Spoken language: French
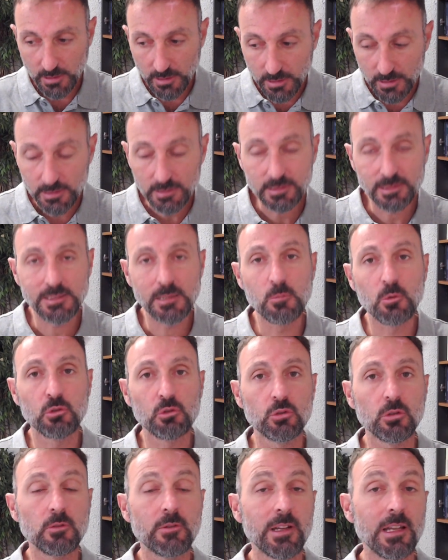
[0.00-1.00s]
et cette
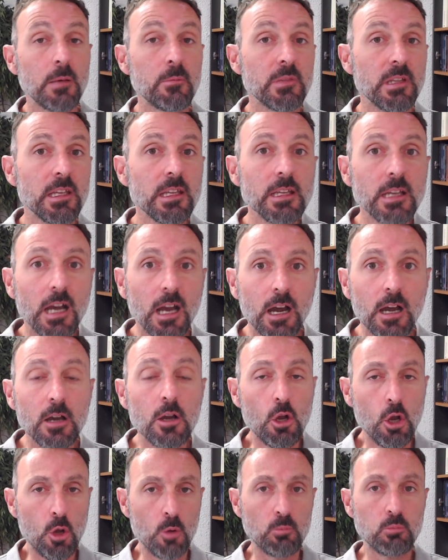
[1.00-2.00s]
émotion va l'amener à
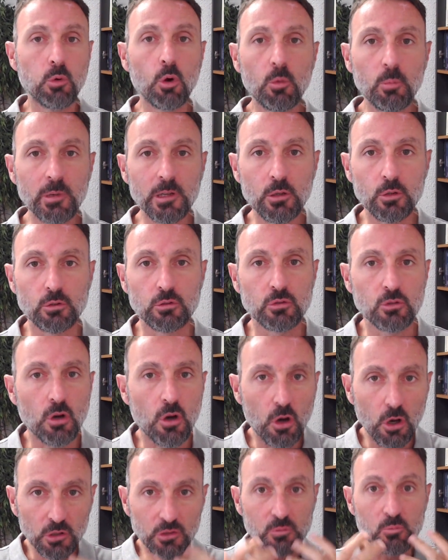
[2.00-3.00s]
bomber le
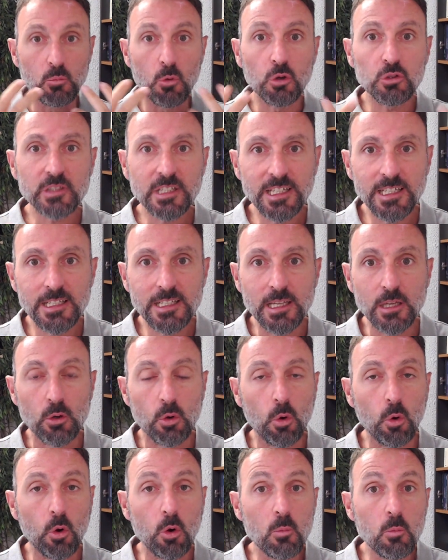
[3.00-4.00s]
torse, montrer les
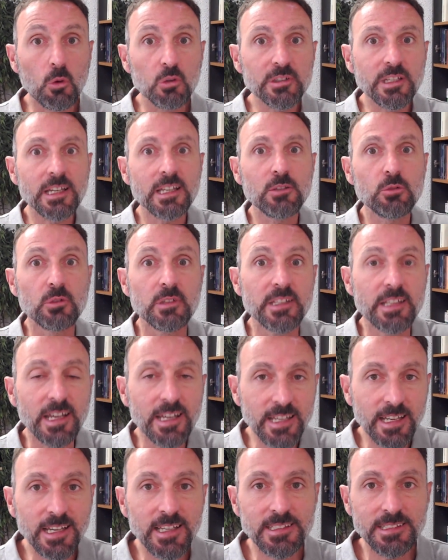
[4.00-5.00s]
montrer son
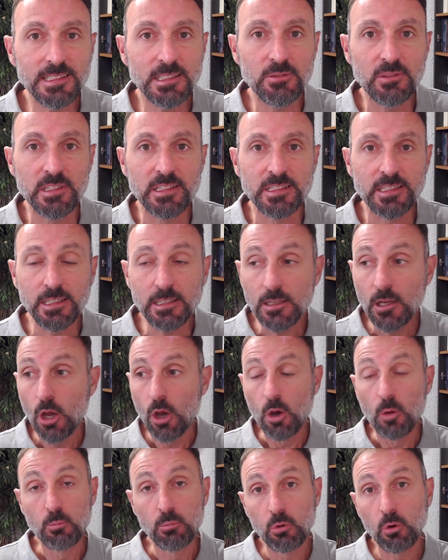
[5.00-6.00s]
agressivité
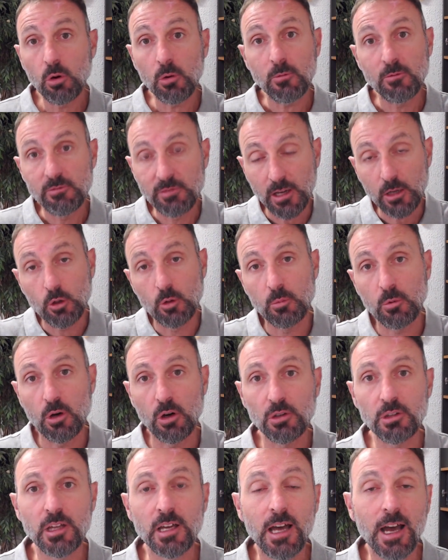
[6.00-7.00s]
pour faire
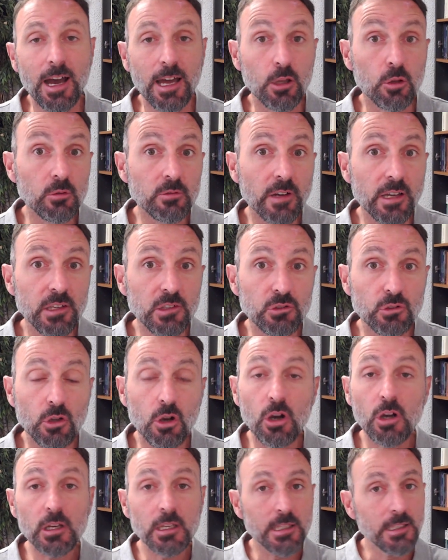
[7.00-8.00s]
comprendre à
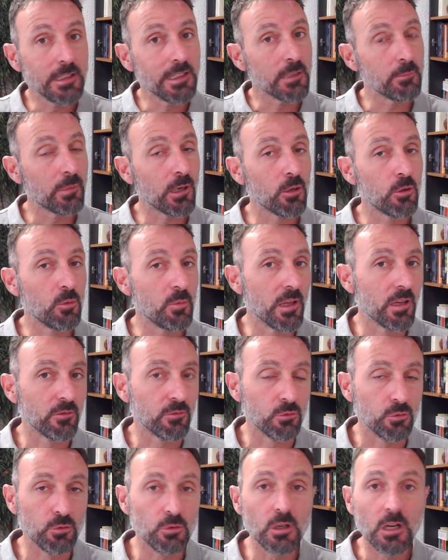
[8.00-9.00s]
l'envahisseur qu'il n'est pas le
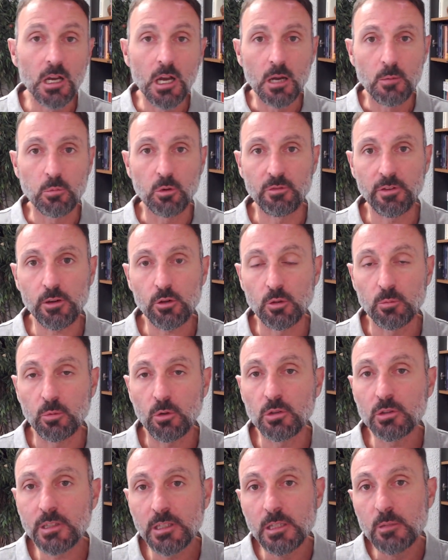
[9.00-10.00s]
bienvenu, pour faire
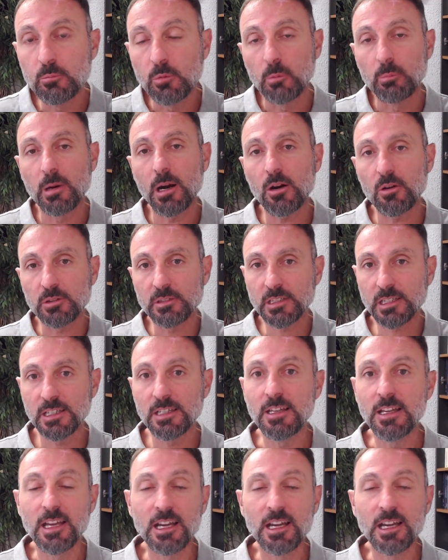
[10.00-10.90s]
comprendre qu'il ne peut pas rentrer